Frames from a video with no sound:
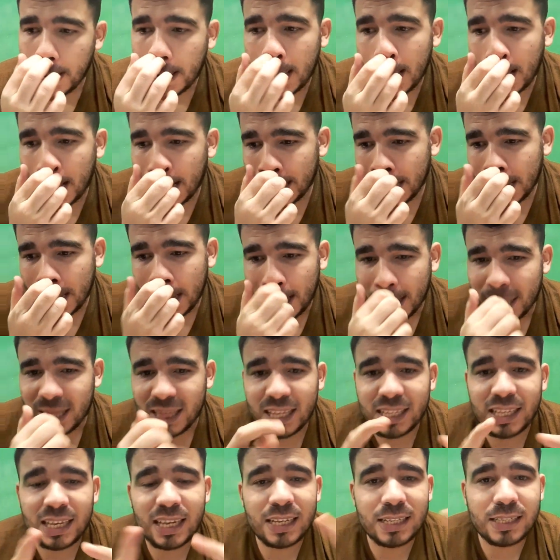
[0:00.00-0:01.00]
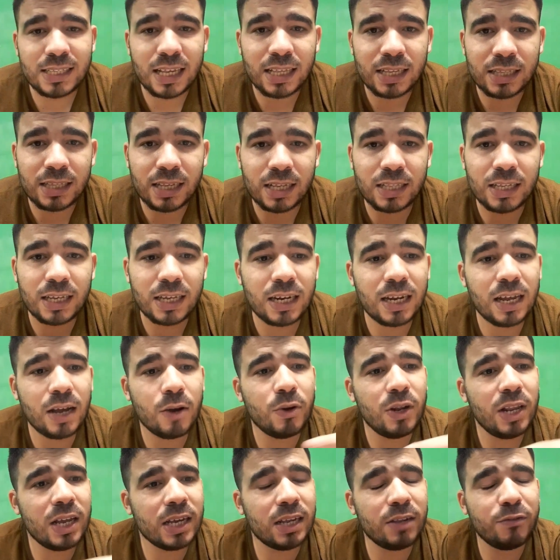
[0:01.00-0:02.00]
يعني لديه سنة تحضيرية
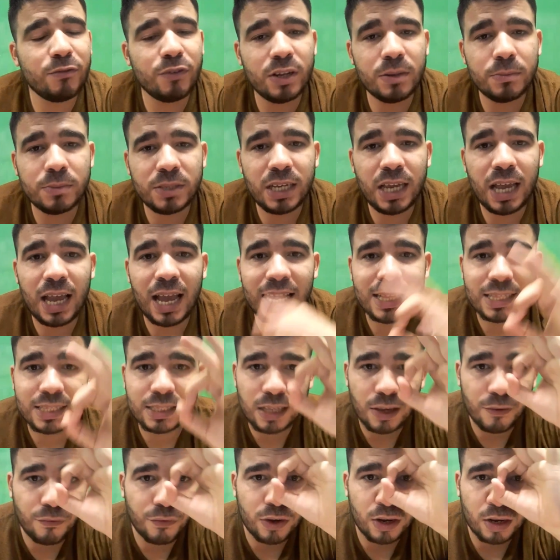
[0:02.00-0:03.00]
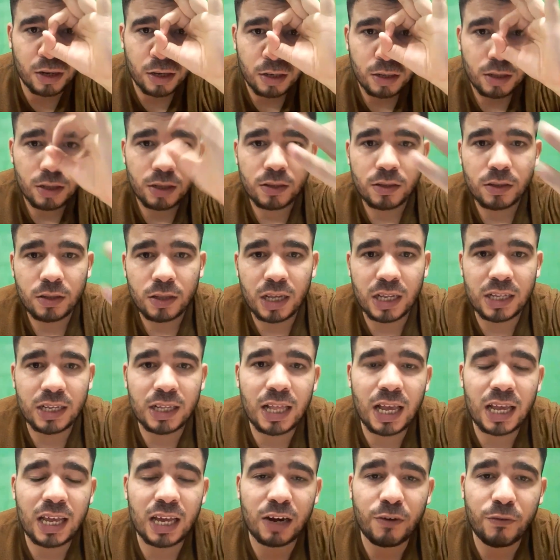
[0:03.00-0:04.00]
ولكن في الامتحان صفر يعني
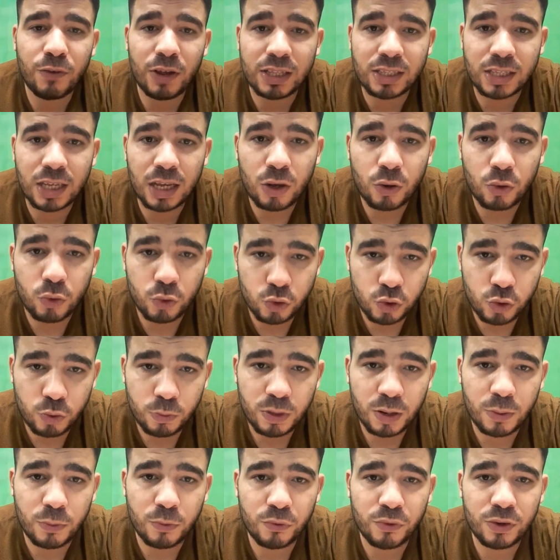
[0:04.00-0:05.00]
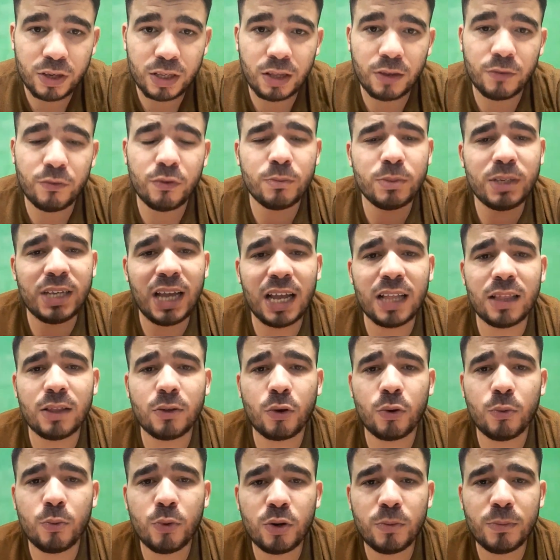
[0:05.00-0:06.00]
لا يعرف حتى يقول جملة مفيدة في امتحان
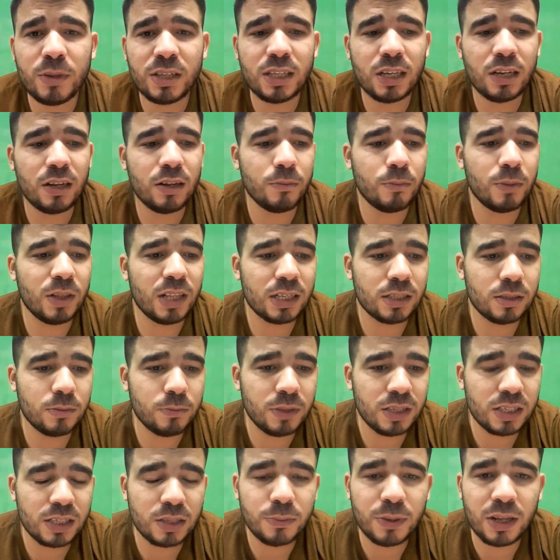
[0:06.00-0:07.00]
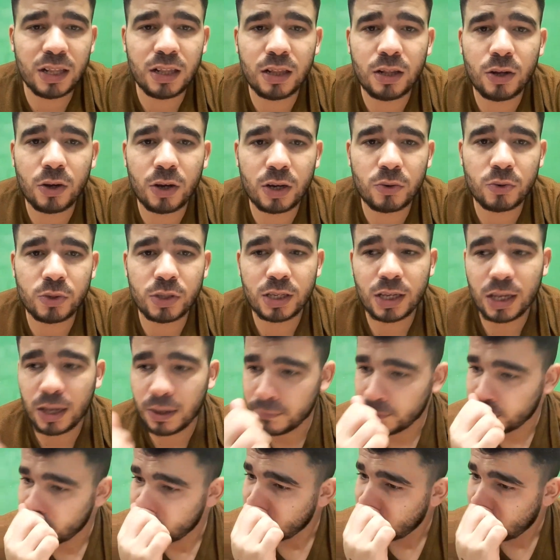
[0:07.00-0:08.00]
القبول مثلا بالنسبة للغة
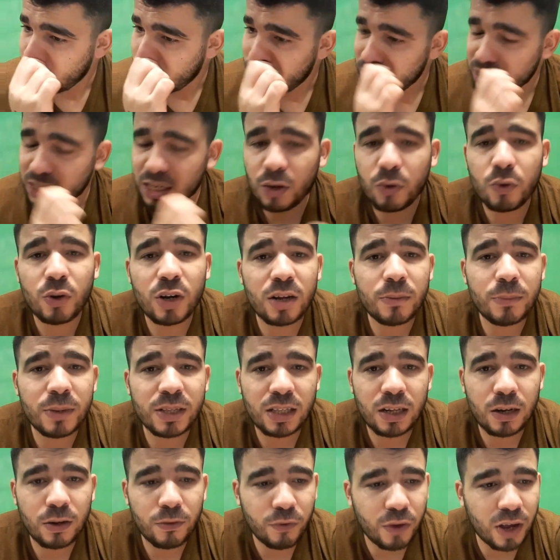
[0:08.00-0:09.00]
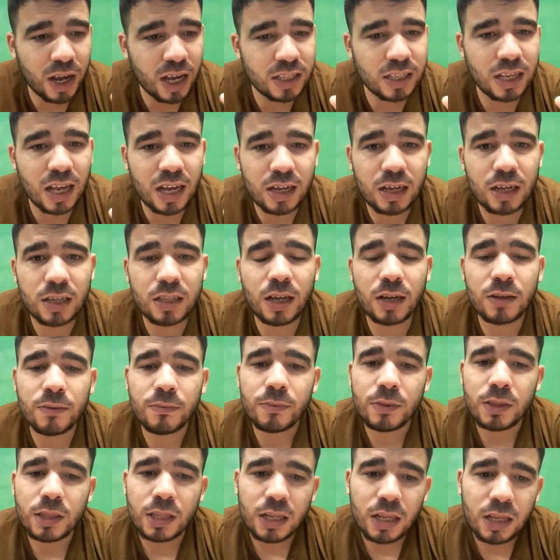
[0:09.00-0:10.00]
الروسية سيقول لك مثلا فقط هكذا
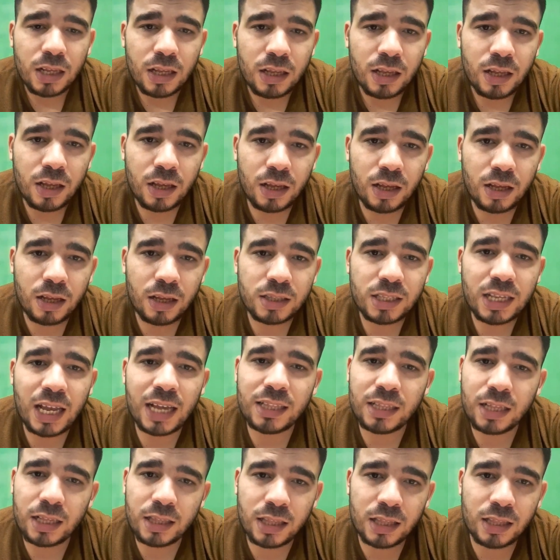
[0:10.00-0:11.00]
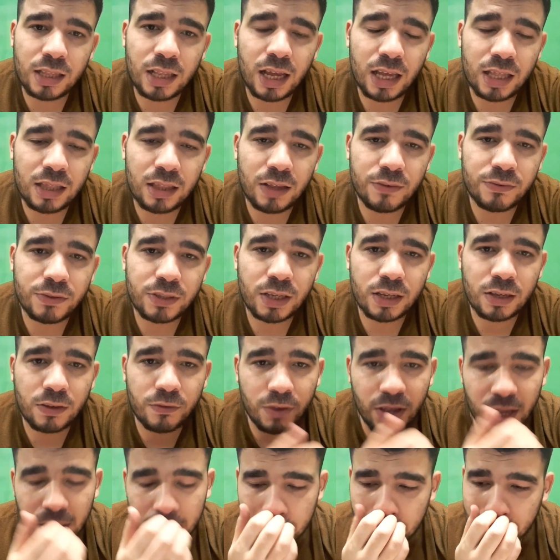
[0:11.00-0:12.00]
آه، تحدث لنا عن نفسك
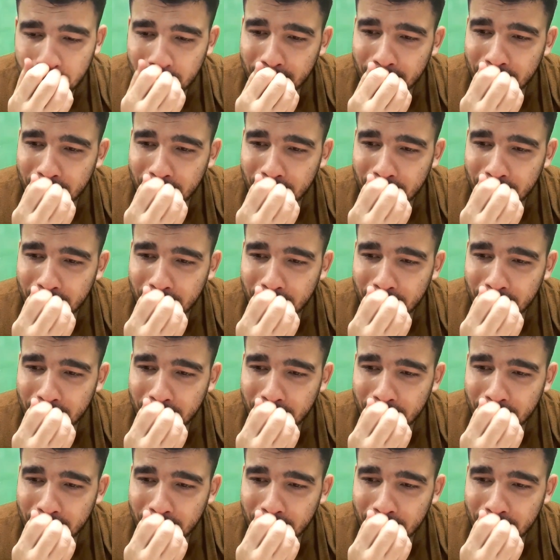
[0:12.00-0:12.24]
فاهم